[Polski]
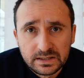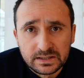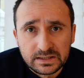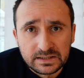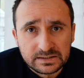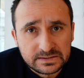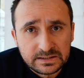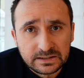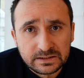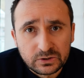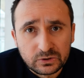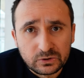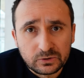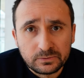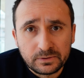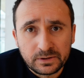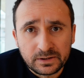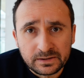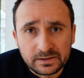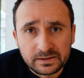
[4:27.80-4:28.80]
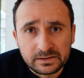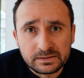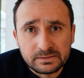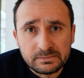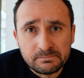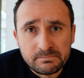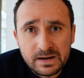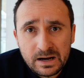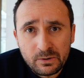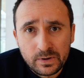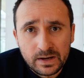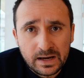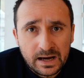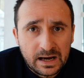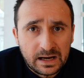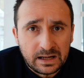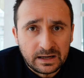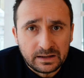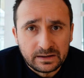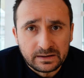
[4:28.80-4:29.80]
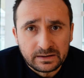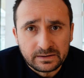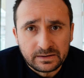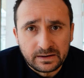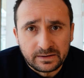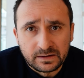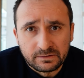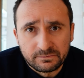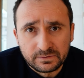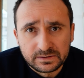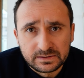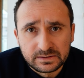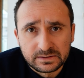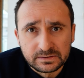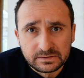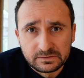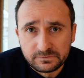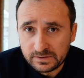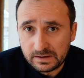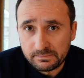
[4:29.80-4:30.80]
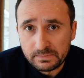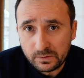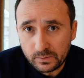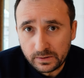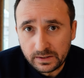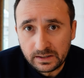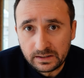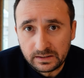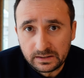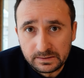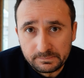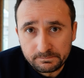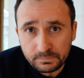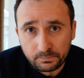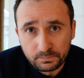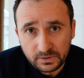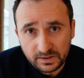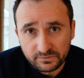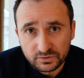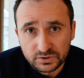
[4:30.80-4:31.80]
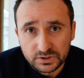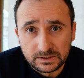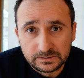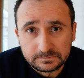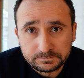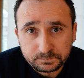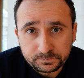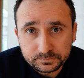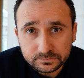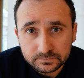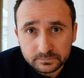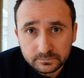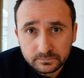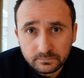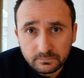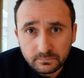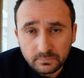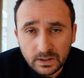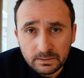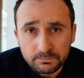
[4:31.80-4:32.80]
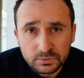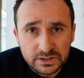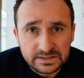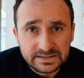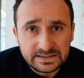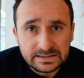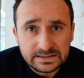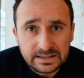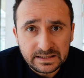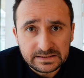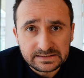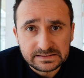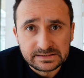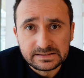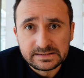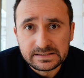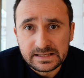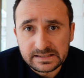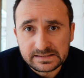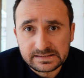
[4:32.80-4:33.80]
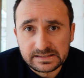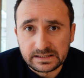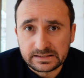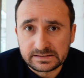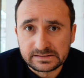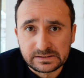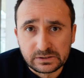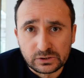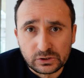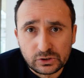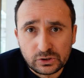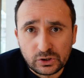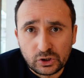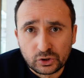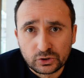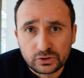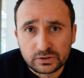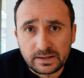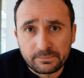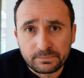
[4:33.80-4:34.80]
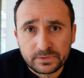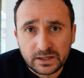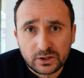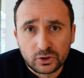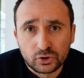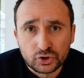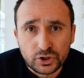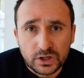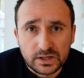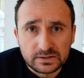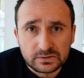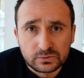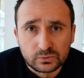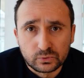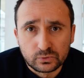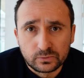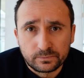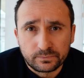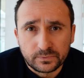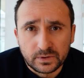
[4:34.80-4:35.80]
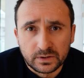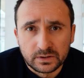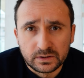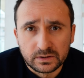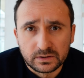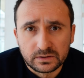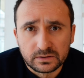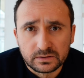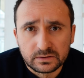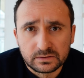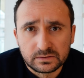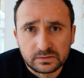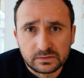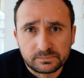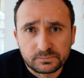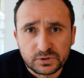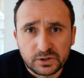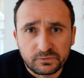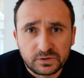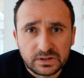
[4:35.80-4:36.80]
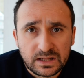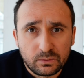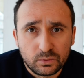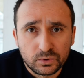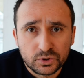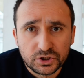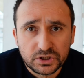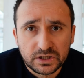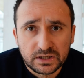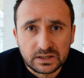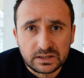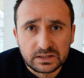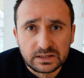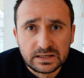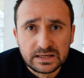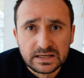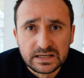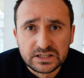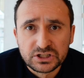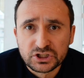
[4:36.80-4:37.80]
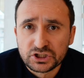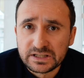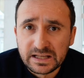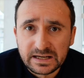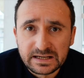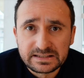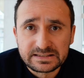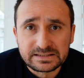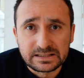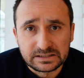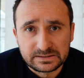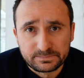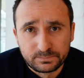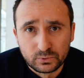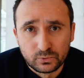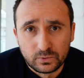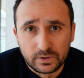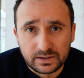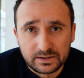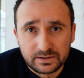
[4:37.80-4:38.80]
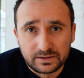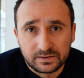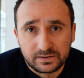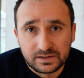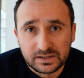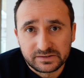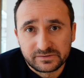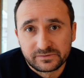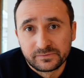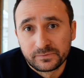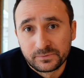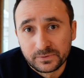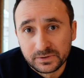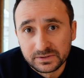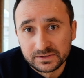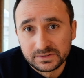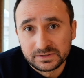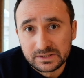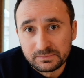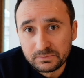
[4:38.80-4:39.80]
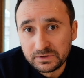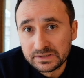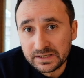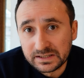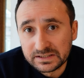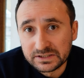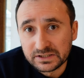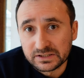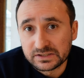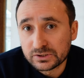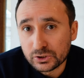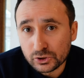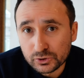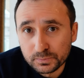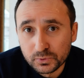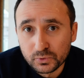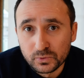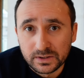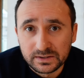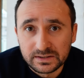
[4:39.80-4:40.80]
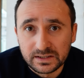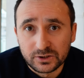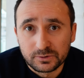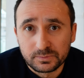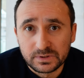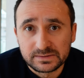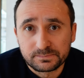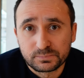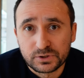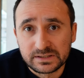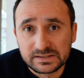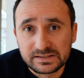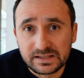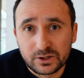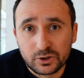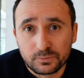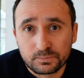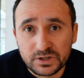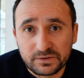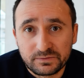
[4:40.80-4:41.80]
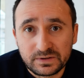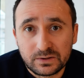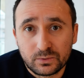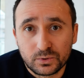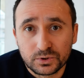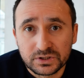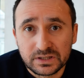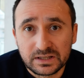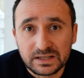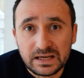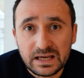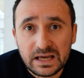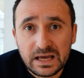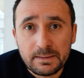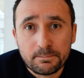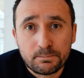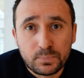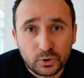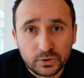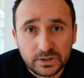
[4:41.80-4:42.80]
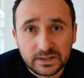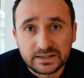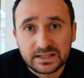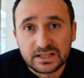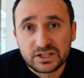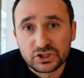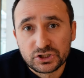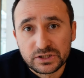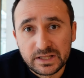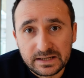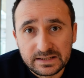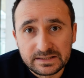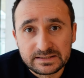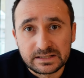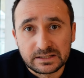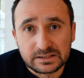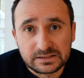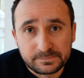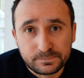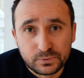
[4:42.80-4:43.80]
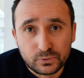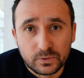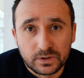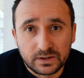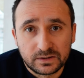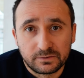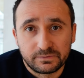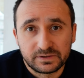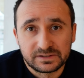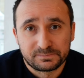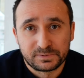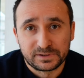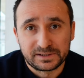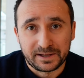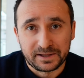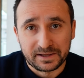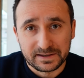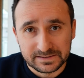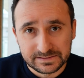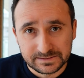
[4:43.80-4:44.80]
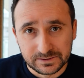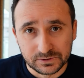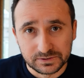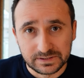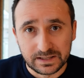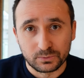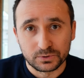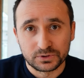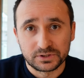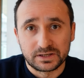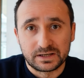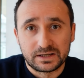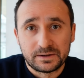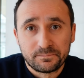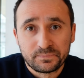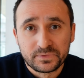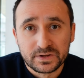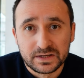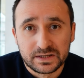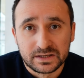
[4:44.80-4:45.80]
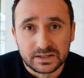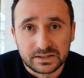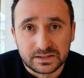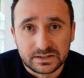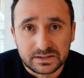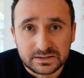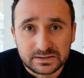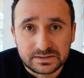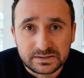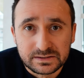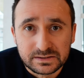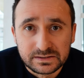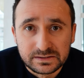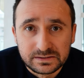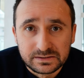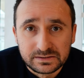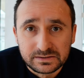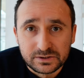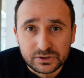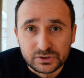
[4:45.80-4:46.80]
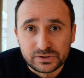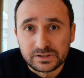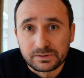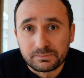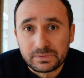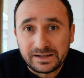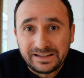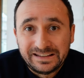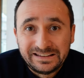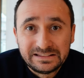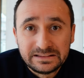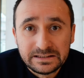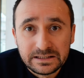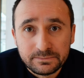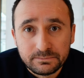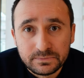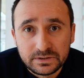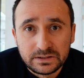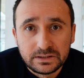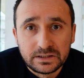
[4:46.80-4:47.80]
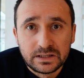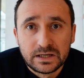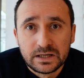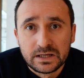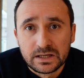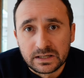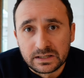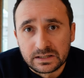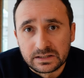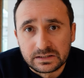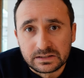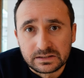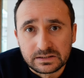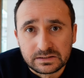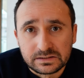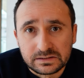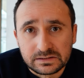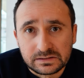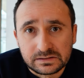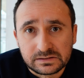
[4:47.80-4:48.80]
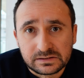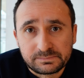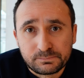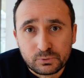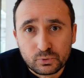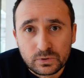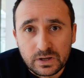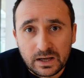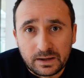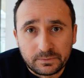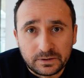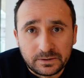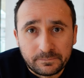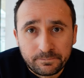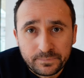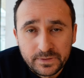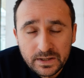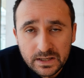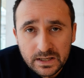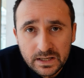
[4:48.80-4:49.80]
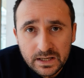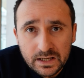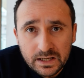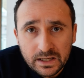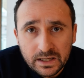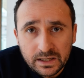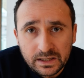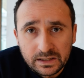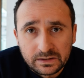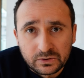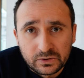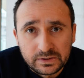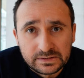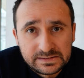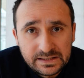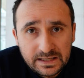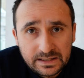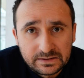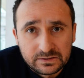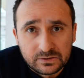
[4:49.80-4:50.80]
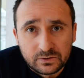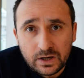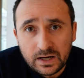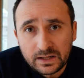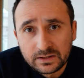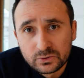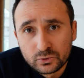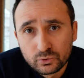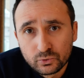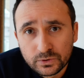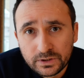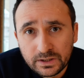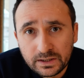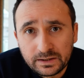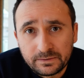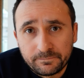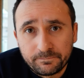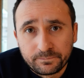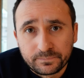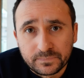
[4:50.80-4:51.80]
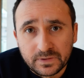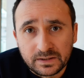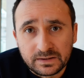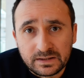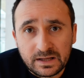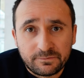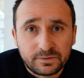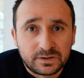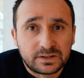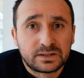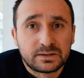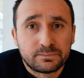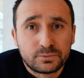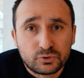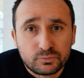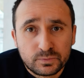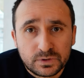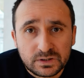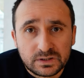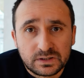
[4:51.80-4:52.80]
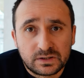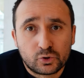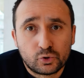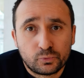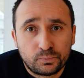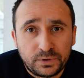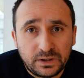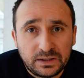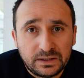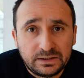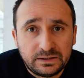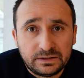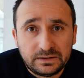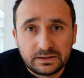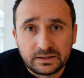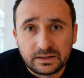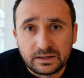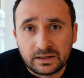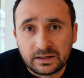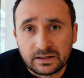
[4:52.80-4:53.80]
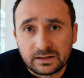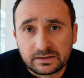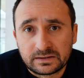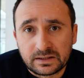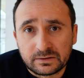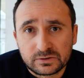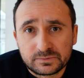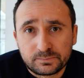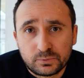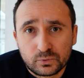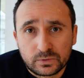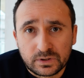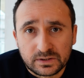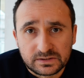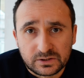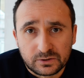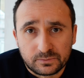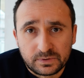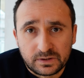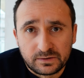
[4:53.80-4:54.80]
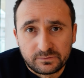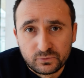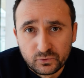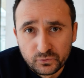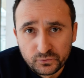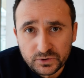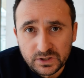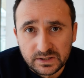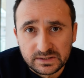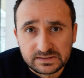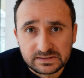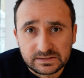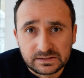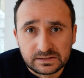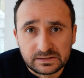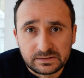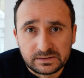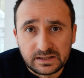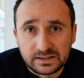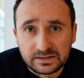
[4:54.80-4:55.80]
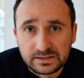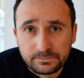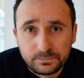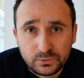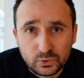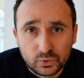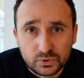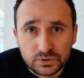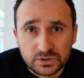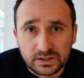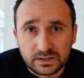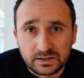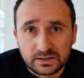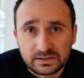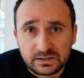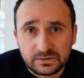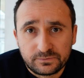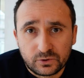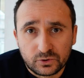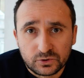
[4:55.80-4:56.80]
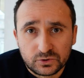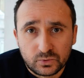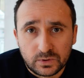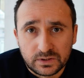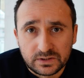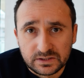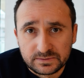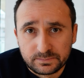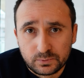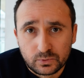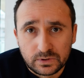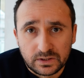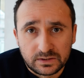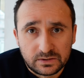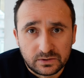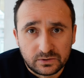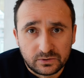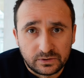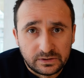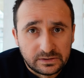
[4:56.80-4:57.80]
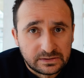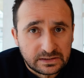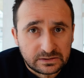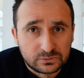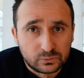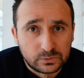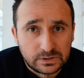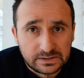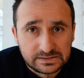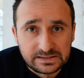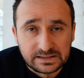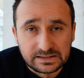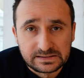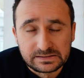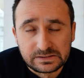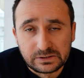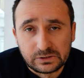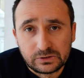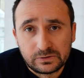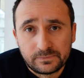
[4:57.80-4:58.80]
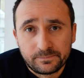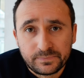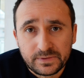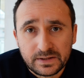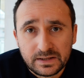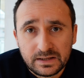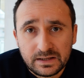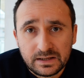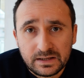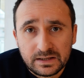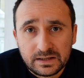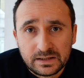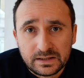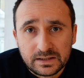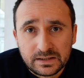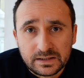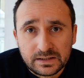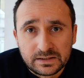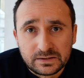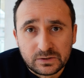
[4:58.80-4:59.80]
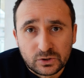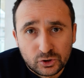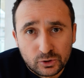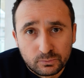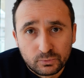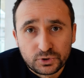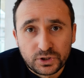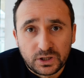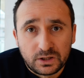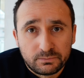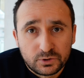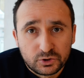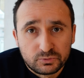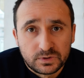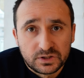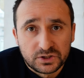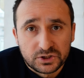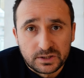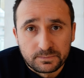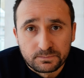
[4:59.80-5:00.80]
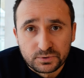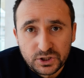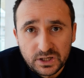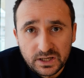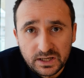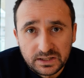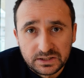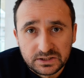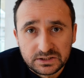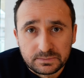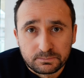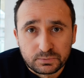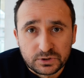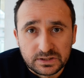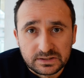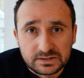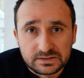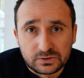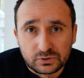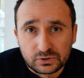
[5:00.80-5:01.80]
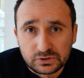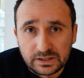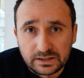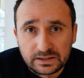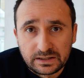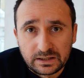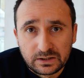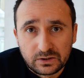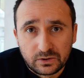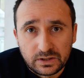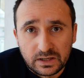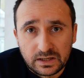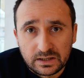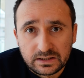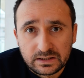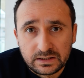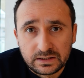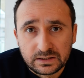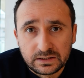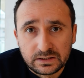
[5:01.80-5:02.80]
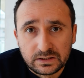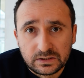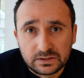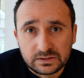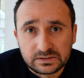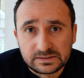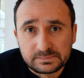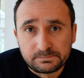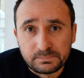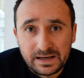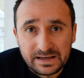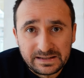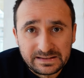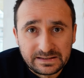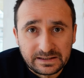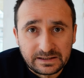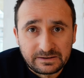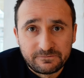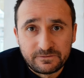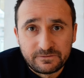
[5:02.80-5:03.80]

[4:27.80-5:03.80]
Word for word: Jest tylko e, małe ale, a nawet dwa małe ale. Po pierwsze, przez indeks Nasdaq 100 od tamtego czasu e, przewinęło się 400 spółek. Jest w tym indeksie 100 spółek, natomiast przez niego przewinęło się ponad 400 spółek. No więc pytanie jest, co stało się e, z 300 innymi spółkami. E, to jest jedno. A drugie, nawet gdybyśmy kupili e, tę spółkę sobie wówczas e, na debiucie, gdy wchodziła ta spółka do indeksu Nasdaq 100, no to musielibyśmy jeszcze przejść przez coś takiego jak spadek